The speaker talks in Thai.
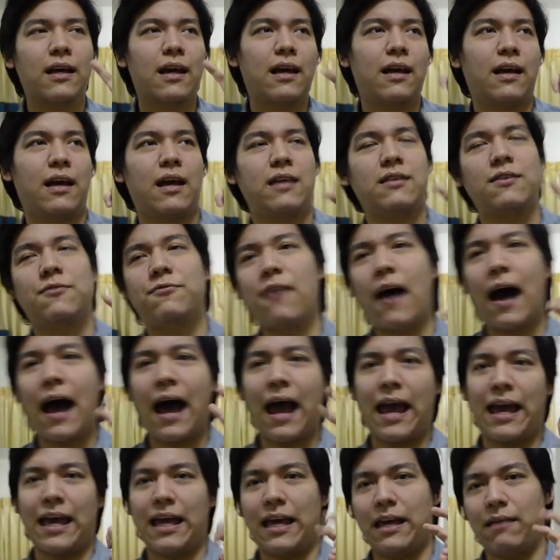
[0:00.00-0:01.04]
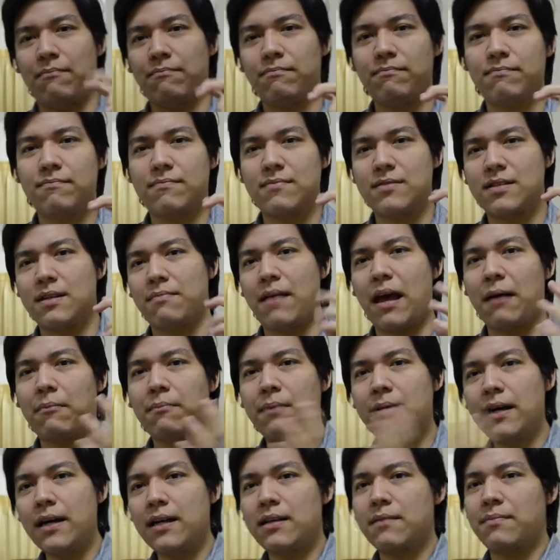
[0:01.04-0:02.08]
แคสซิฟายจำแนก
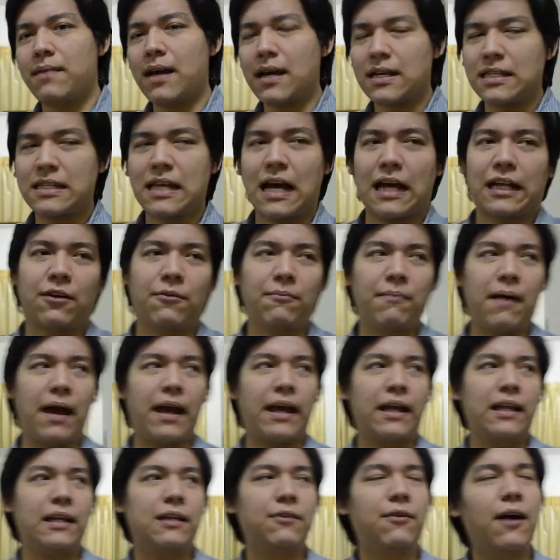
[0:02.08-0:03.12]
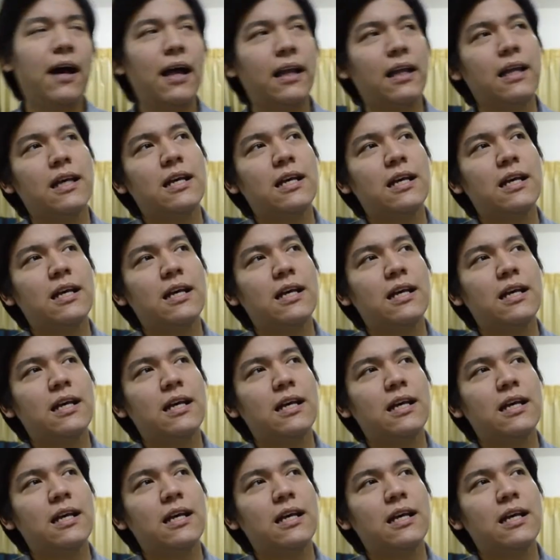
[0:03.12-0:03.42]
พืชจำแนกสัตว์ไปหรือว่า